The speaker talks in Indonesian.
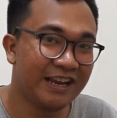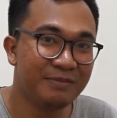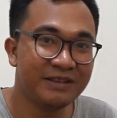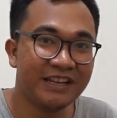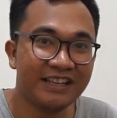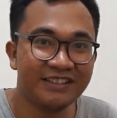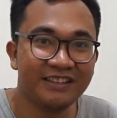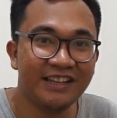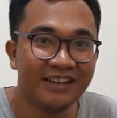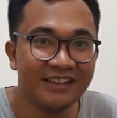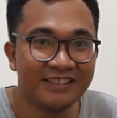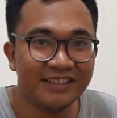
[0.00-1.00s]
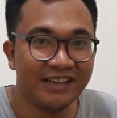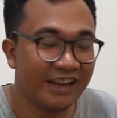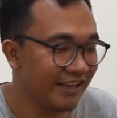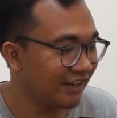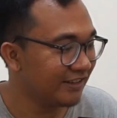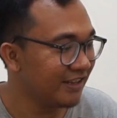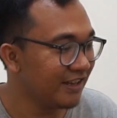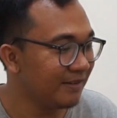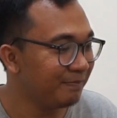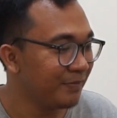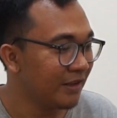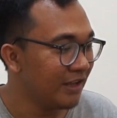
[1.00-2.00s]
Kalian bisa lihat sendiri di sini
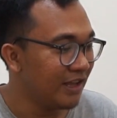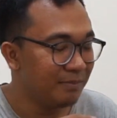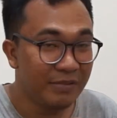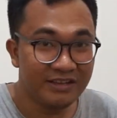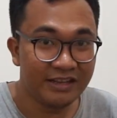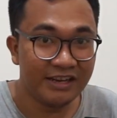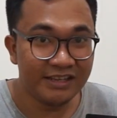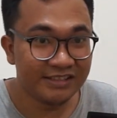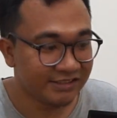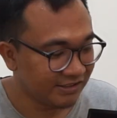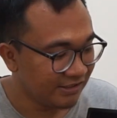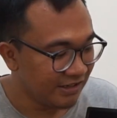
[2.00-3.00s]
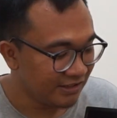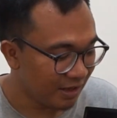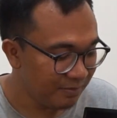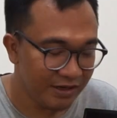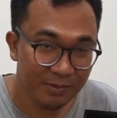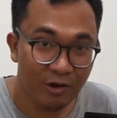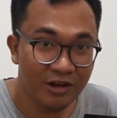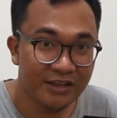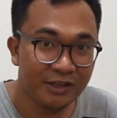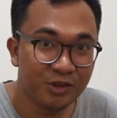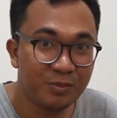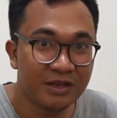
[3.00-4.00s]
layarnya bezel-less, tapi di
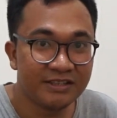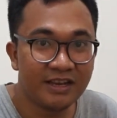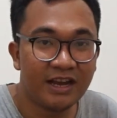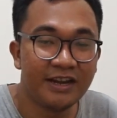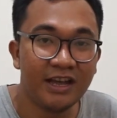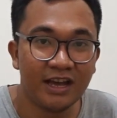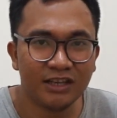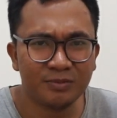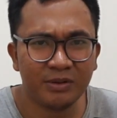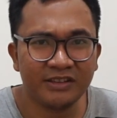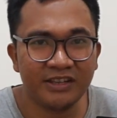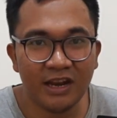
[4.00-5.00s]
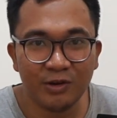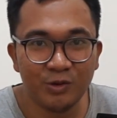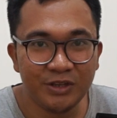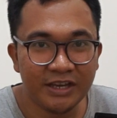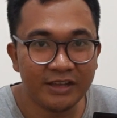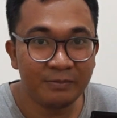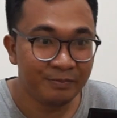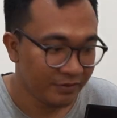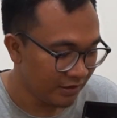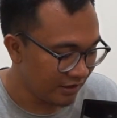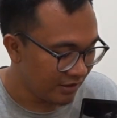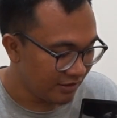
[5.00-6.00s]
bawahnya itu masih ada seperti dagunya.
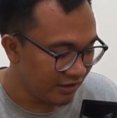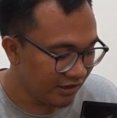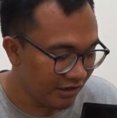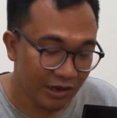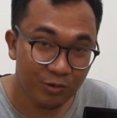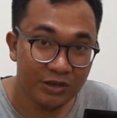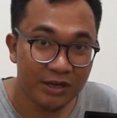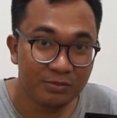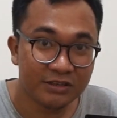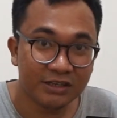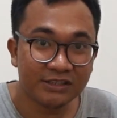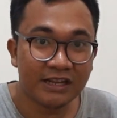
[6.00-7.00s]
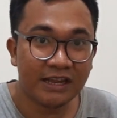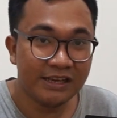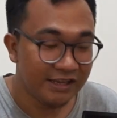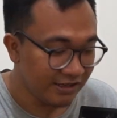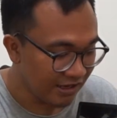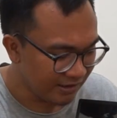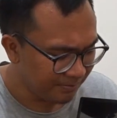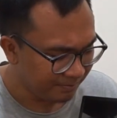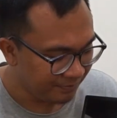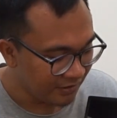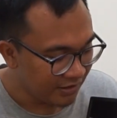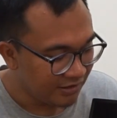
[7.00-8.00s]
Jadi dagunya ini besar sekali
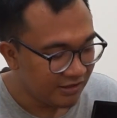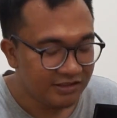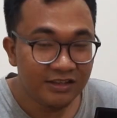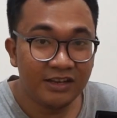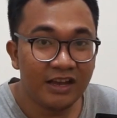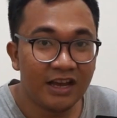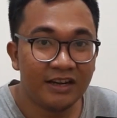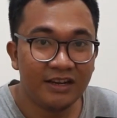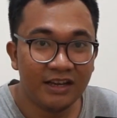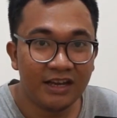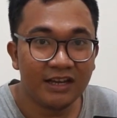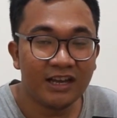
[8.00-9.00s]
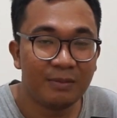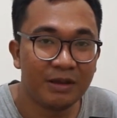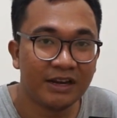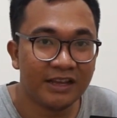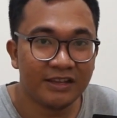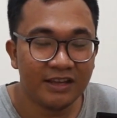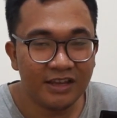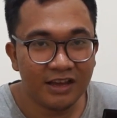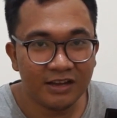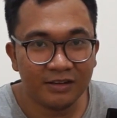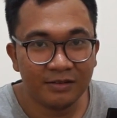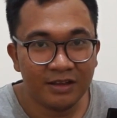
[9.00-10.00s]
dan di sini ada kameranya
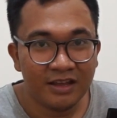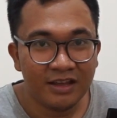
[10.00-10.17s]
yang